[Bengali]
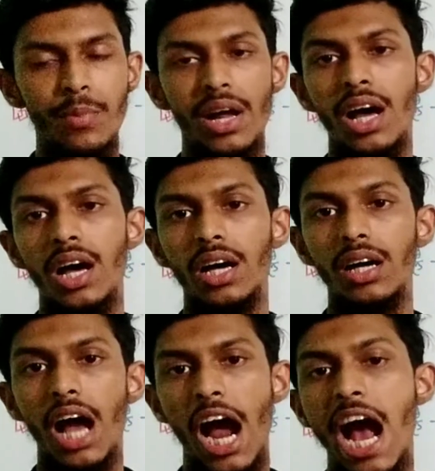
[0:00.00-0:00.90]
আমরা
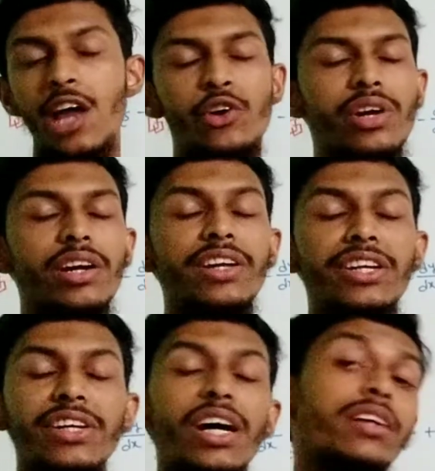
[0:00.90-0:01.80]
হায়ার অর্ডার
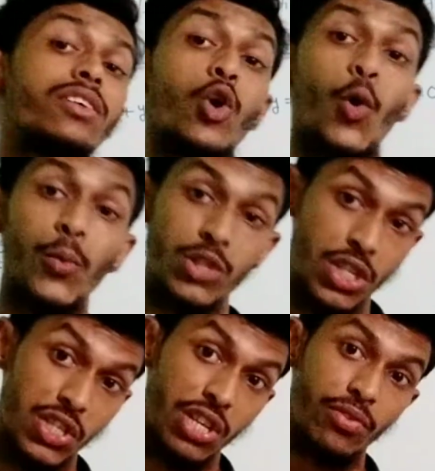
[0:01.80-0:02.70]
লিনিয়ার
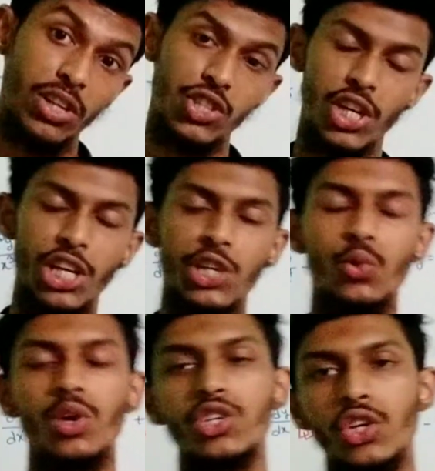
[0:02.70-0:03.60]
হোমোজেনাস ডিফারেনশিয়াল
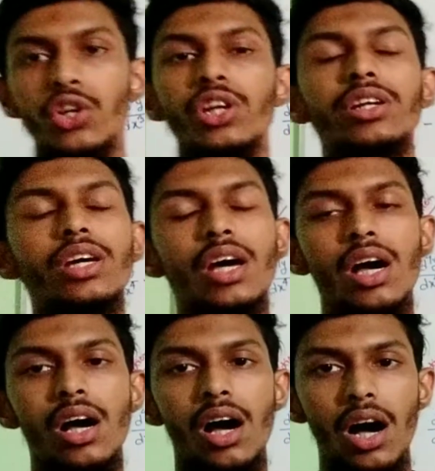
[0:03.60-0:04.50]
ইকুয়েশনের
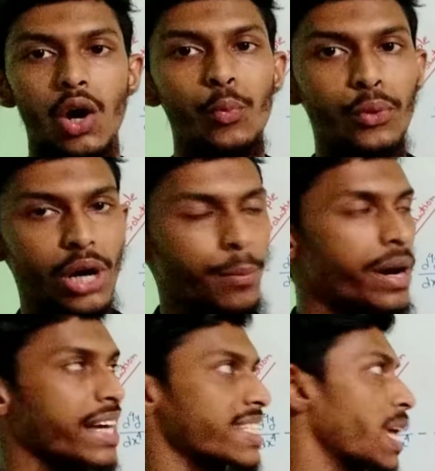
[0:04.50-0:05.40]
উপর
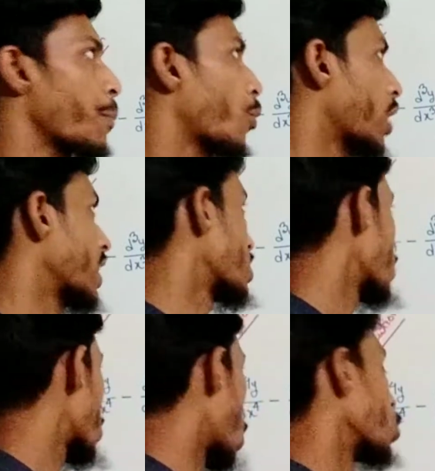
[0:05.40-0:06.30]
আমরা এক্সাম্পল অ্যান্ড
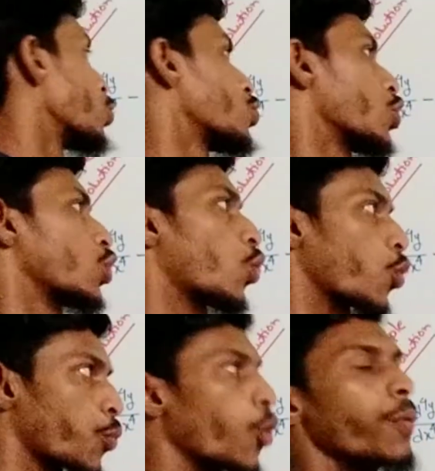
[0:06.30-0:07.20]
সলিউশন
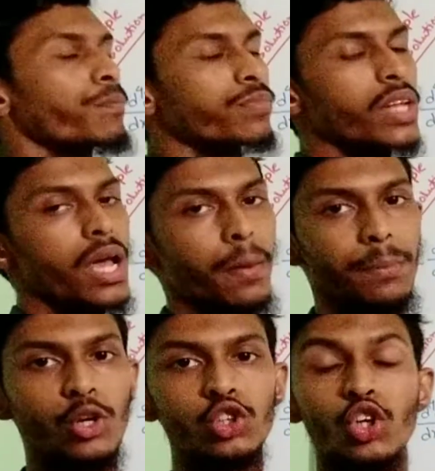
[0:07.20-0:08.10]
করব
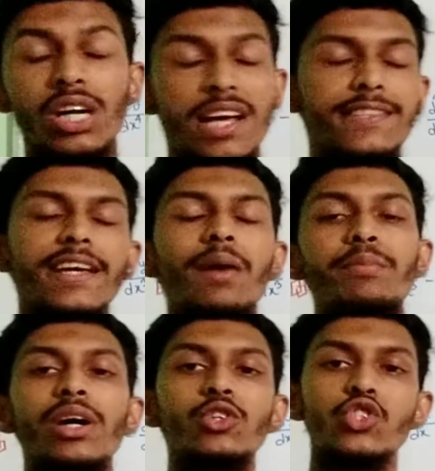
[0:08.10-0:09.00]
বিগত ক্লাসে
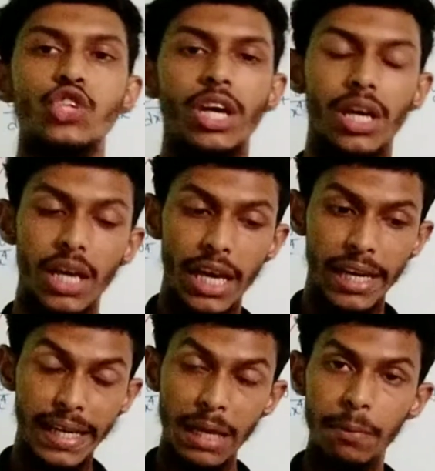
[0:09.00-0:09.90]
আমরা হচ্ছে
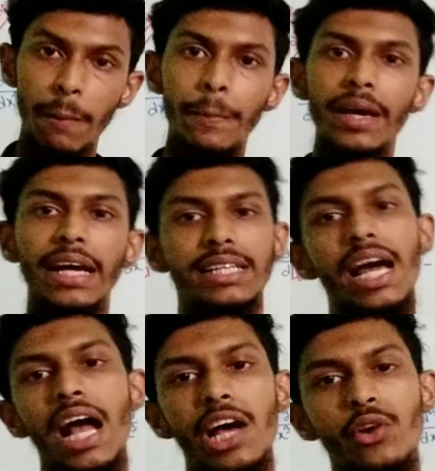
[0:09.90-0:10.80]
কিভাবে একটা
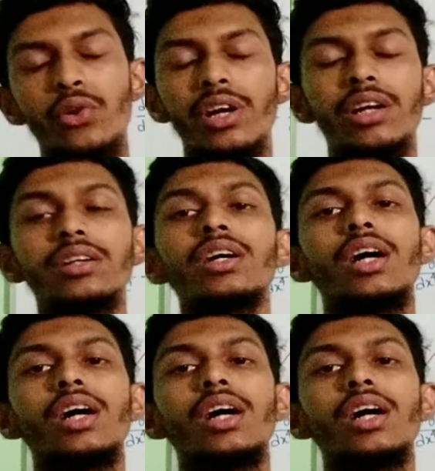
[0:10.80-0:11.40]
হায়ার অর্ডার